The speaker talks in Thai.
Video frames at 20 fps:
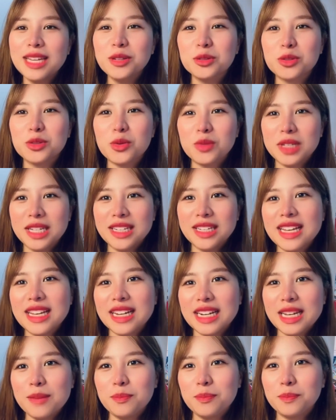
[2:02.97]
อยู่ตรงนี้ใน
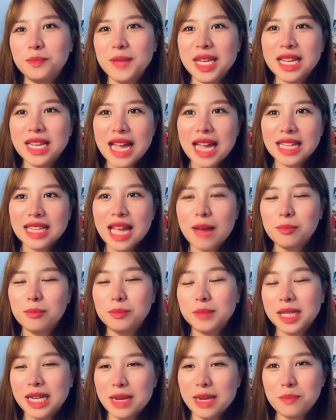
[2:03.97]
คลิปในการ
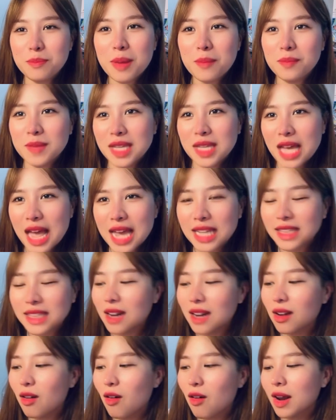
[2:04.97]
ทำคลิปแบบนี้ให้ต
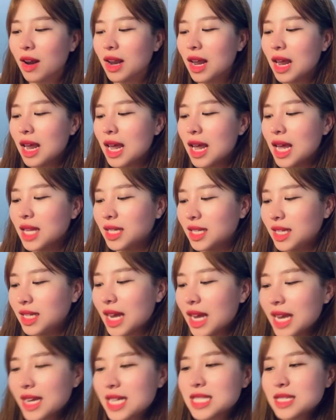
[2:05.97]
ลอด ทีนี้
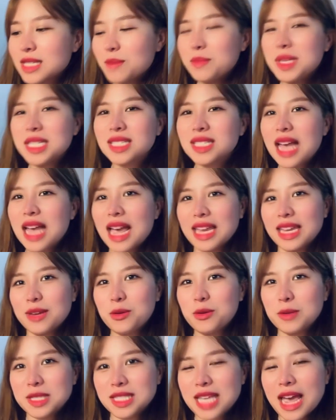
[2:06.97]
ไข่ก็จะมีใส่
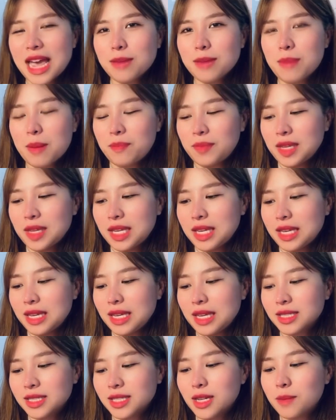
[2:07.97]
หัวใจแบบนี้
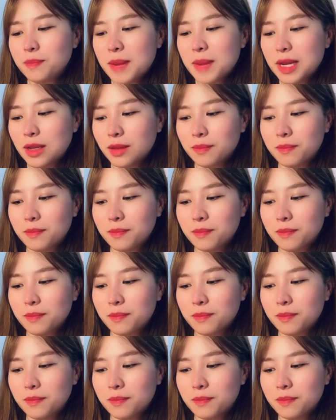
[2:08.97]
ซึ่งเป็น